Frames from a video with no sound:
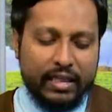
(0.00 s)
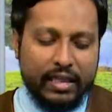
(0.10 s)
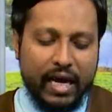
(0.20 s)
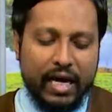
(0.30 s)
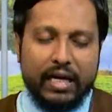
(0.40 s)

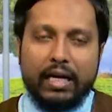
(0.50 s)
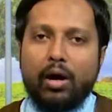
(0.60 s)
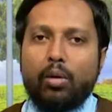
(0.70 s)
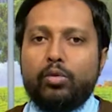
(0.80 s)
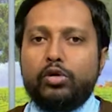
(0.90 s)
তার
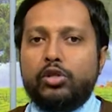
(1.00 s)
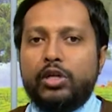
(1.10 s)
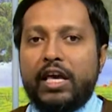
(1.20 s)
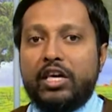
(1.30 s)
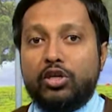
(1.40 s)
অবশ্যই
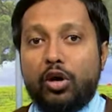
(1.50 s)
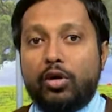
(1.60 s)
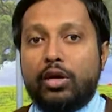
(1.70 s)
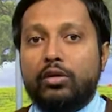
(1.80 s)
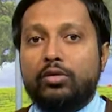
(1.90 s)
এই
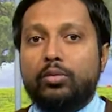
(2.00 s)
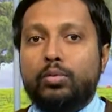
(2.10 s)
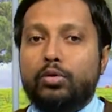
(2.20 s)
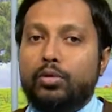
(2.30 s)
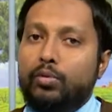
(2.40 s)
সংক্রান্ত
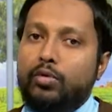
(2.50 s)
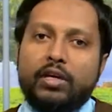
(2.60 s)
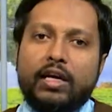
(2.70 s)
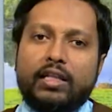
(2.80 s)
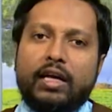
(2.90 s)
পরিপূর্ণ
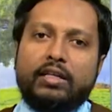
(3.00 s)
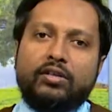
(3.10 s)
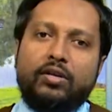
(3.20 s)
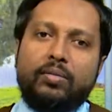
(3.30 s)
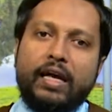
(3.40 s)
জ্ঞান থাকতে
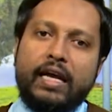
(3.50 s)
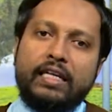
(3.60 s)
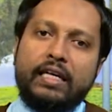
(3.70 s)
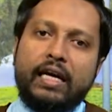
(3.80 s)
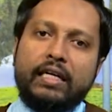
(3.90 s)
হবে
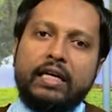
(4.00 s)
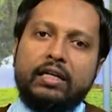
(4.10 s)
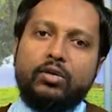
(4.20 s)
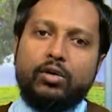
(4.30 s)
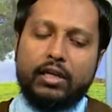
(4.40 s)
এটাই একটা
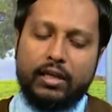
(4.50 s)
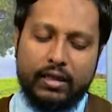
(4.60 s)
দলিল